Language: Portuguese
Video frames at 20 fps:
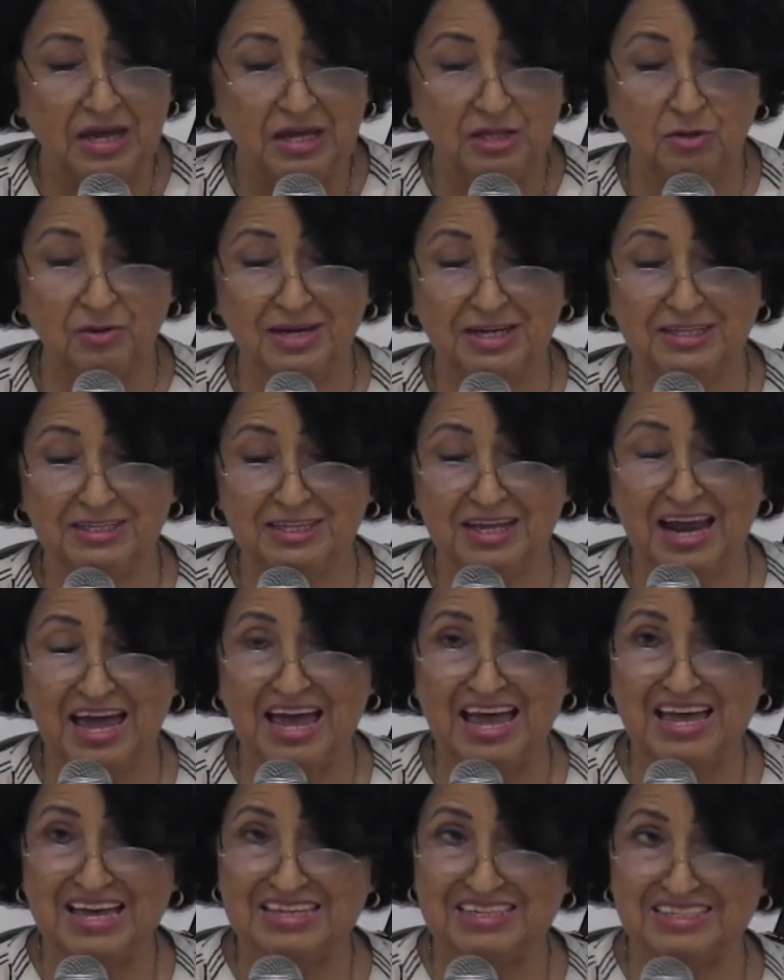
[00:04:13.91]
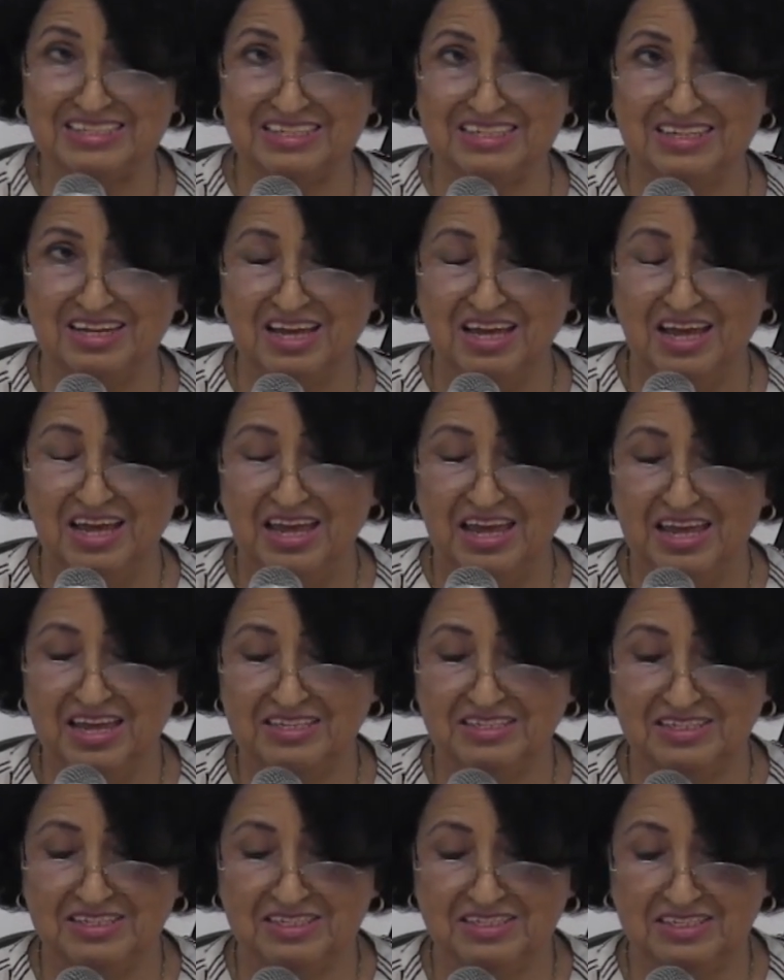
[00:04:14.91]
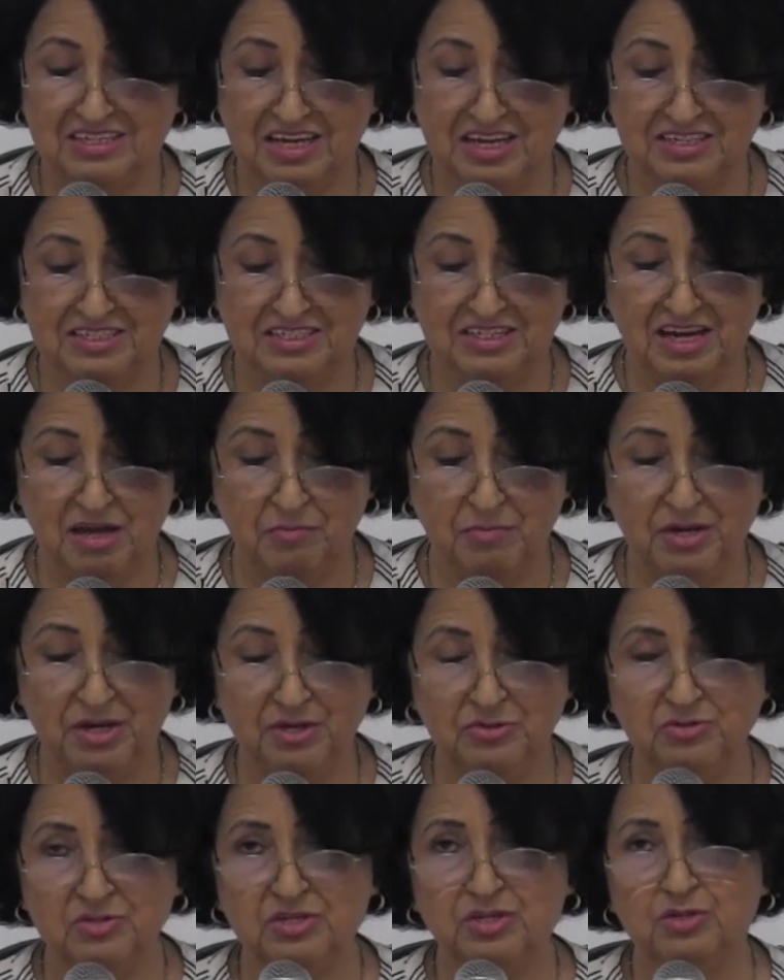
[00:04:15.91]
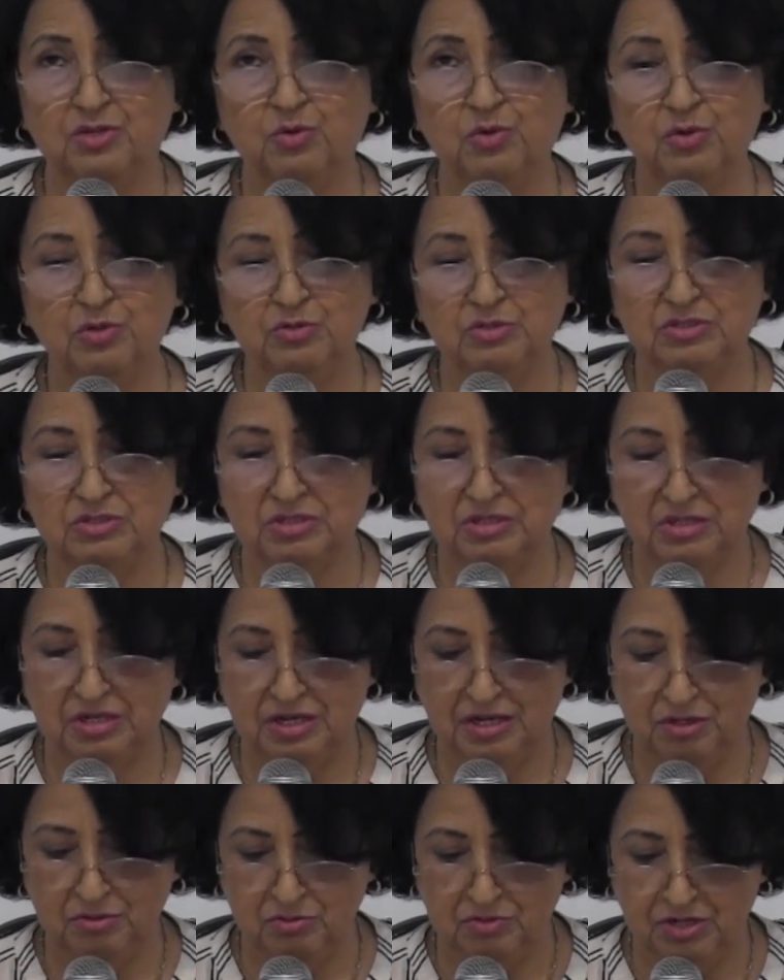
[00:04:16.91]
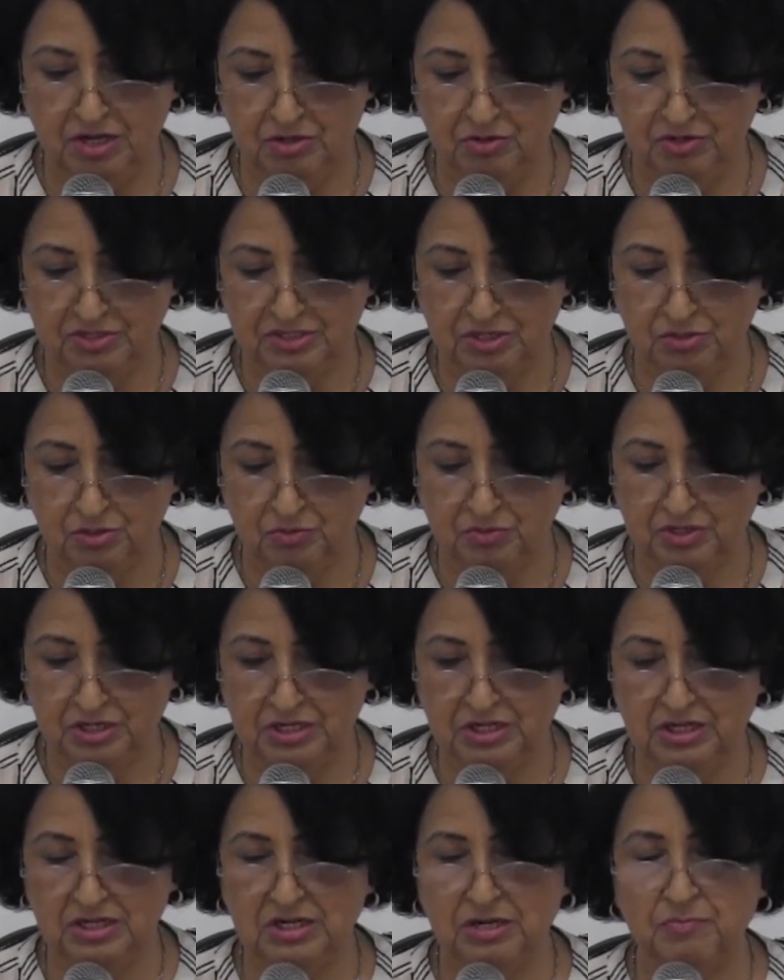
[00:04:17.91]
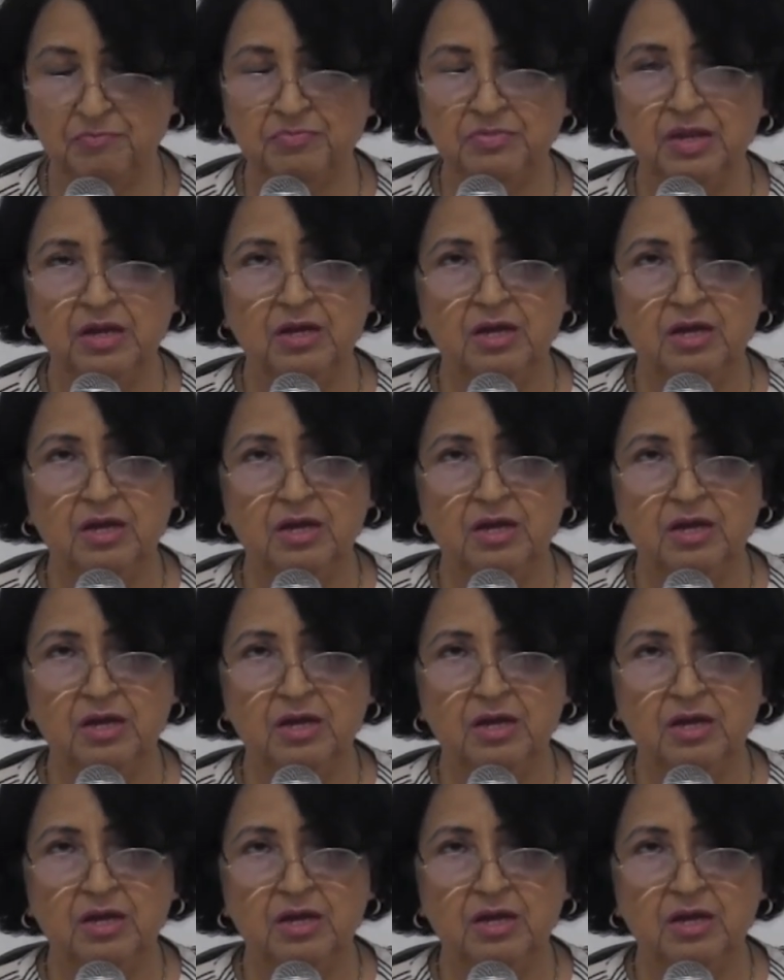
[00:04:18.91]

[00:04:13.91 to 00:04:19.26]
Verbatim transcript: Então, ele traz esses ensinamentos que todos, dentro da nossa doutrina,